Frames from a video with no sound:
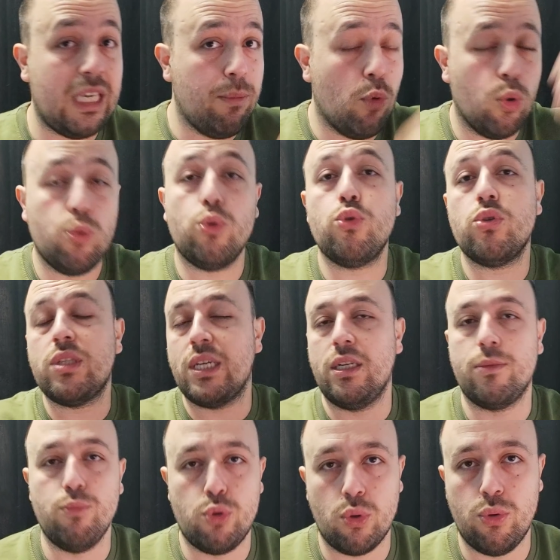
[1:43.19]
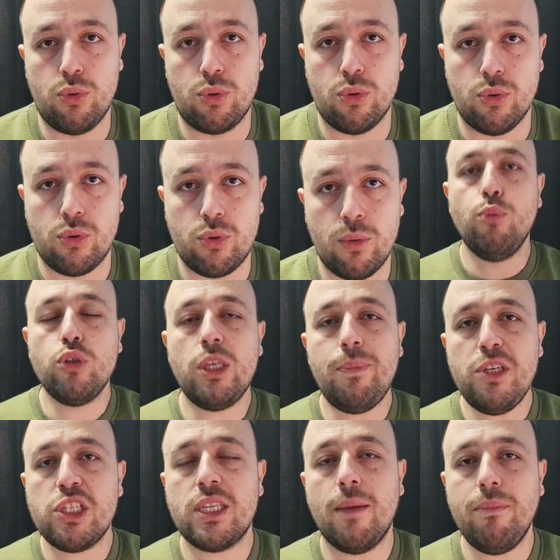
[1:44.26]
Kim olduğunuzu tanıtmış olursunuz. Bu tip
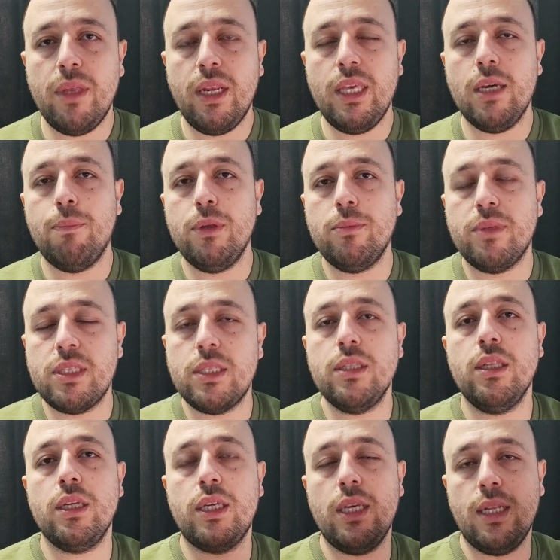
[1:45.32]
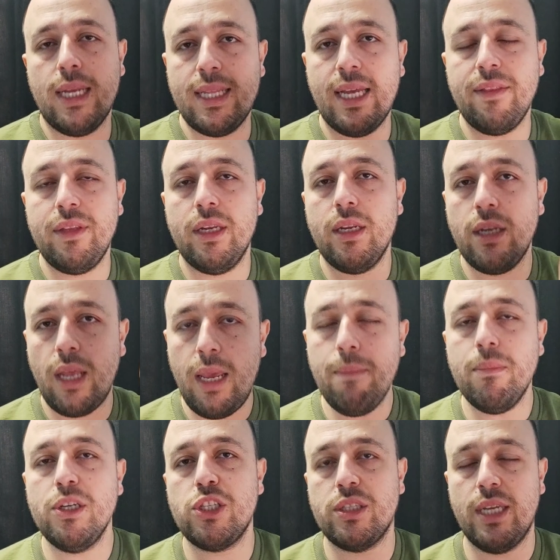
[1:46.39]
işlemlerin yapılmasındaki nedenlerin
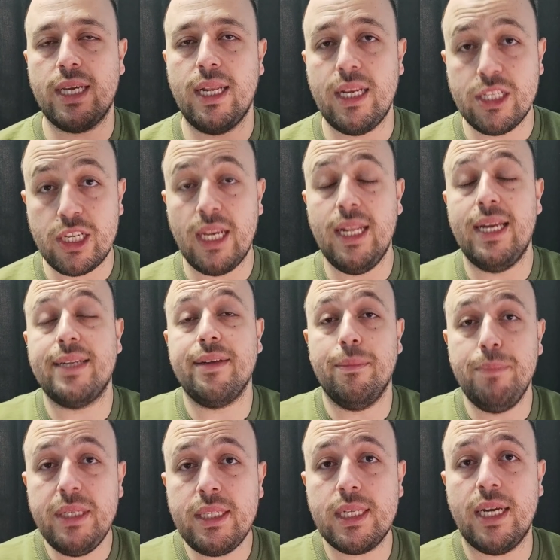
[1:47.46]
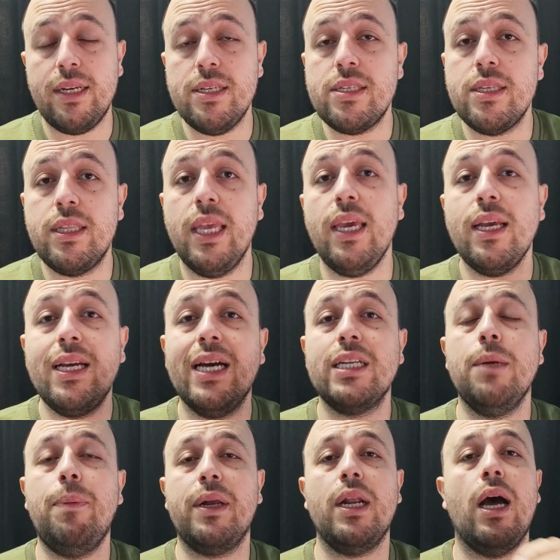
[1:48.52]
en başında gelen şeylerden bir tanesi de
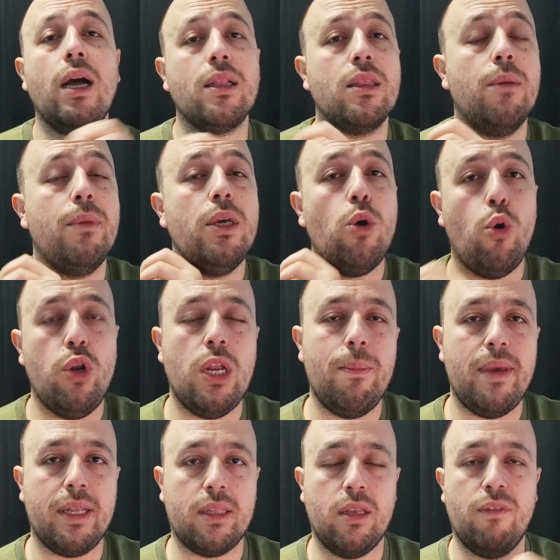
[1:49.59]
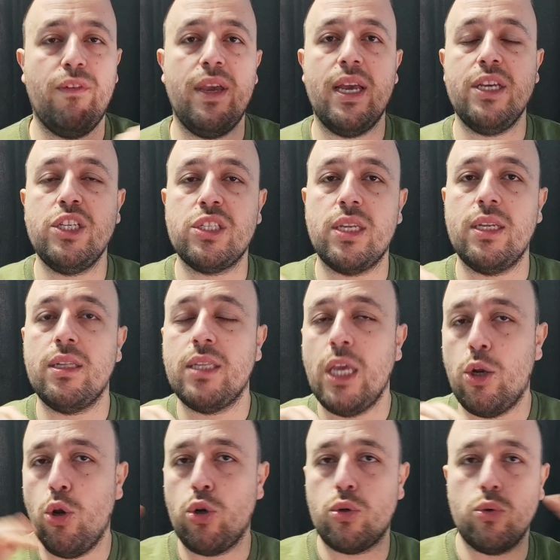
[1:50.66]
kara para aklamayı önlemektir veya işte
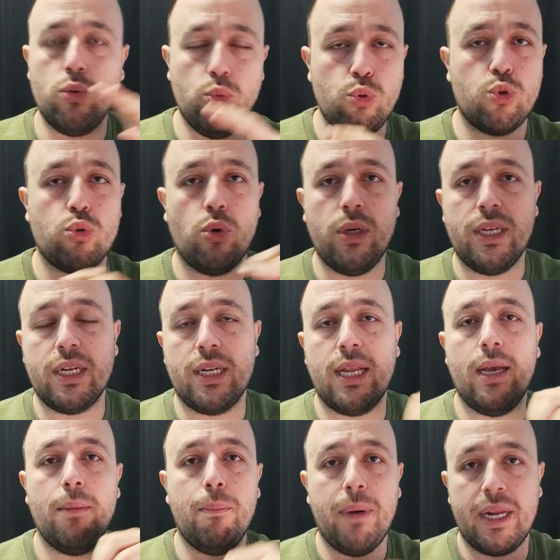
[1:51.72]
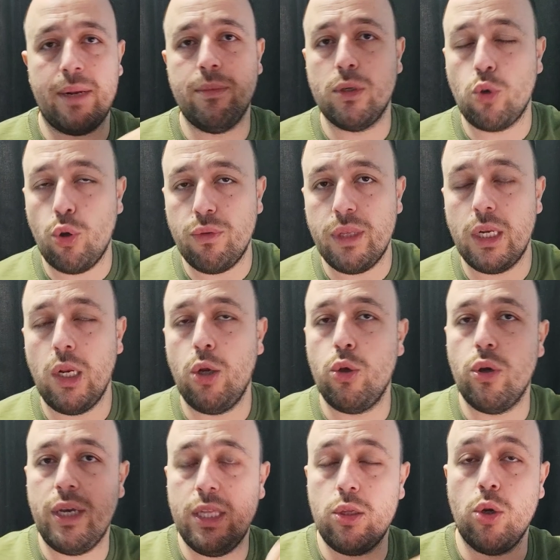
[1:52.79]
terör unsurlarına para mı
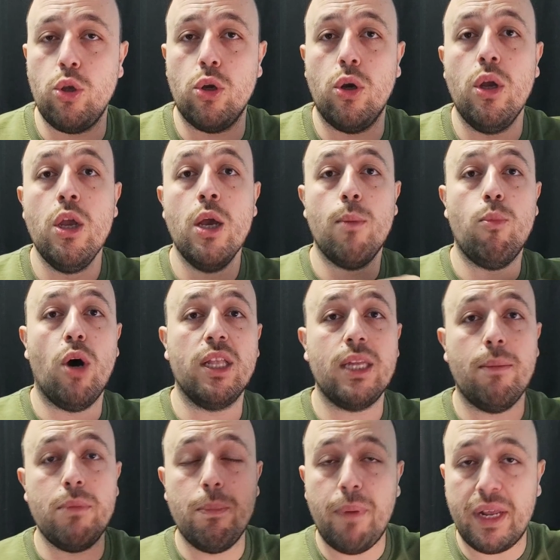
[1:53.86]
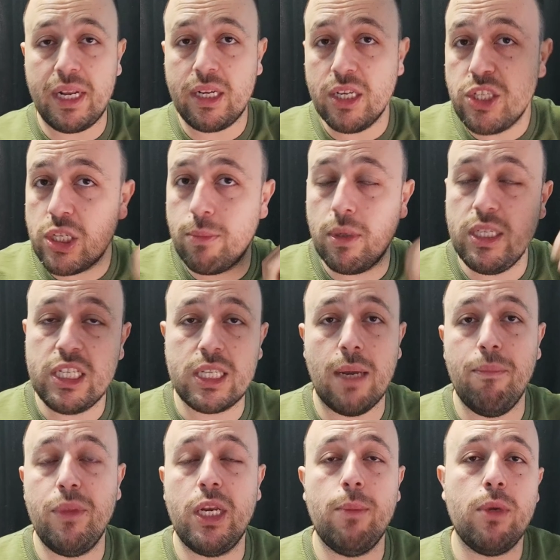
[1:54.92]
gönderiliyor, ediliyor, bu adam bir para kaçırma
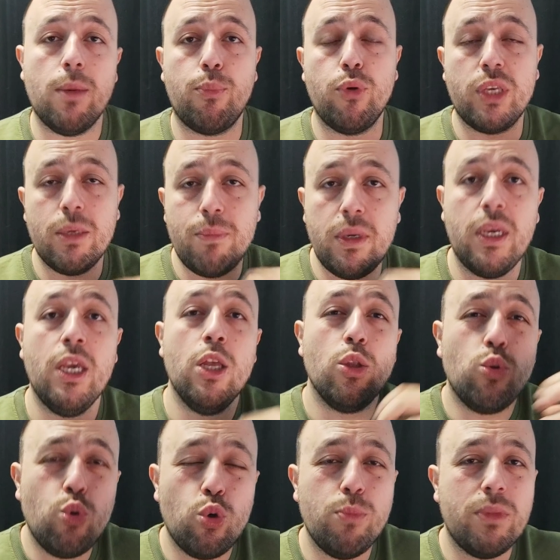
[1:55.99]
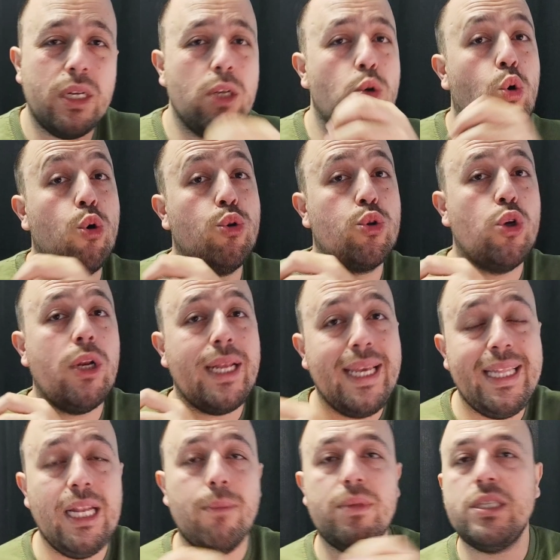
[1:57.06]
işlemleri mi yapıyor gibi durumların kontrol
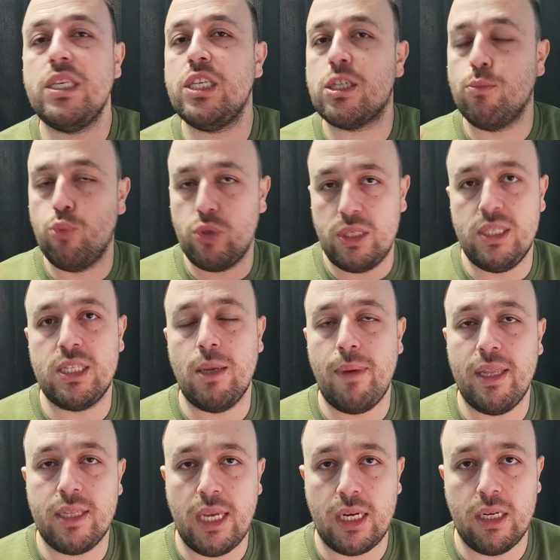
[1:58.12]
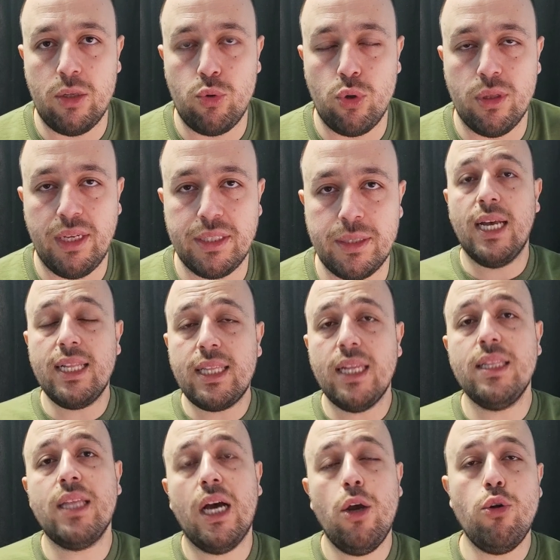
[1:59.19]
edilmesi için bu sisteme entegre ediyorlar yapıyorlar.
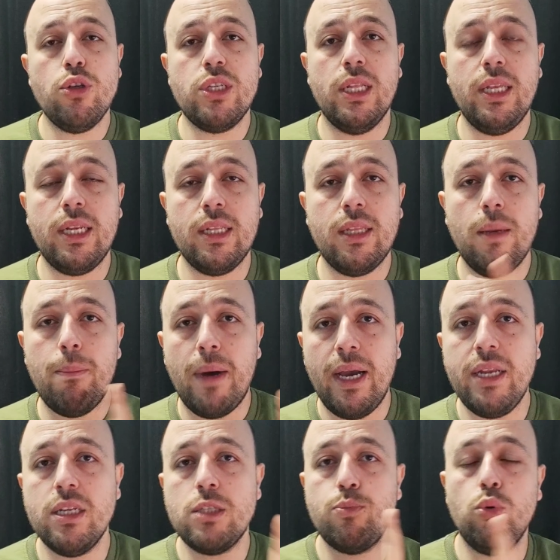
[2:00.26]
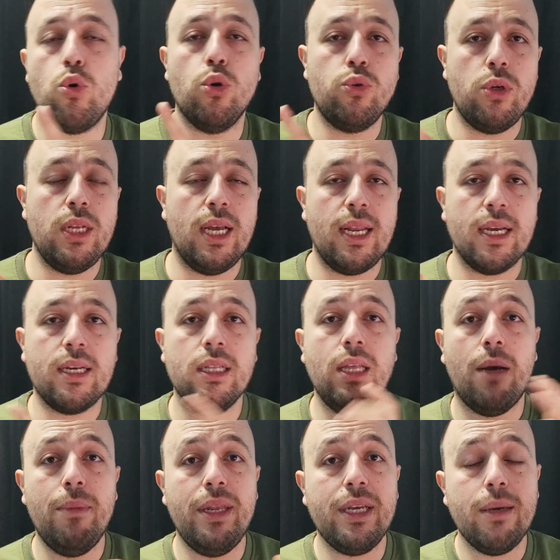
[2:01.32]
Zaten daha öncelerinde Binance bu konuyla alakalı
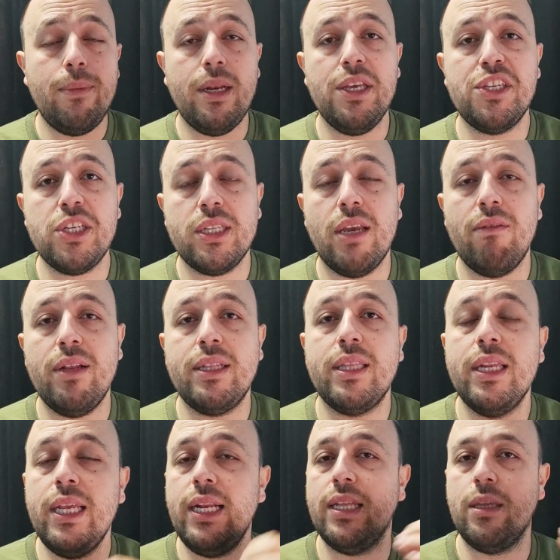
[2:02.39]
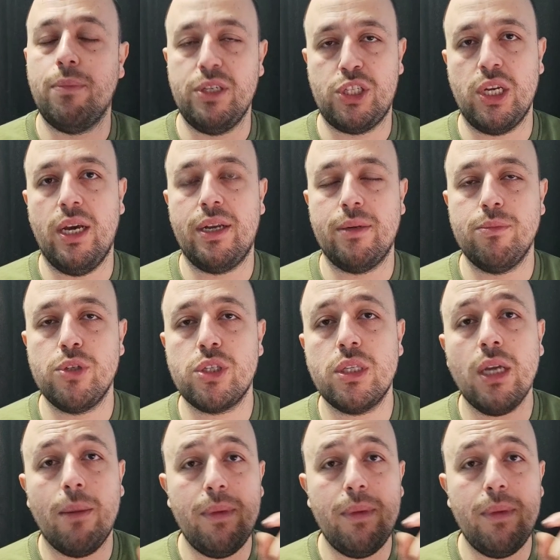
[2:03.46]
Amerika Birleşik Devletleri ile de başı ağrımıştı.